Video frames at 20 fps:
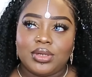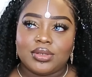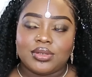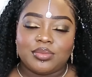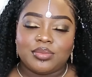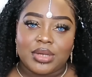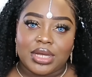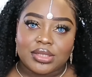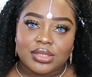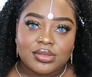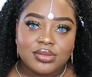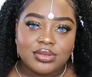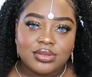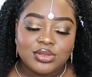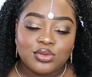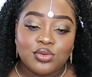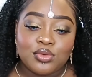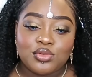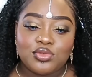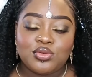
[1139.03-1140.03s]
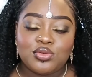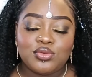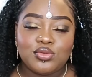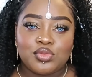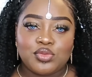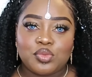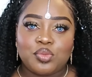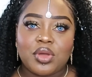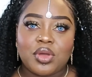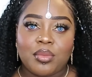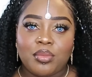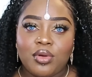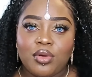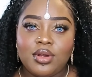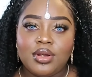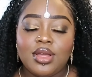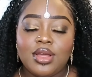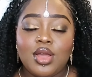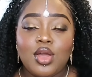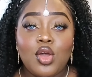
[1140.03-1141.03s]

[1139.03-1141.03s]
euh, pardon, le jour du Super Bowl,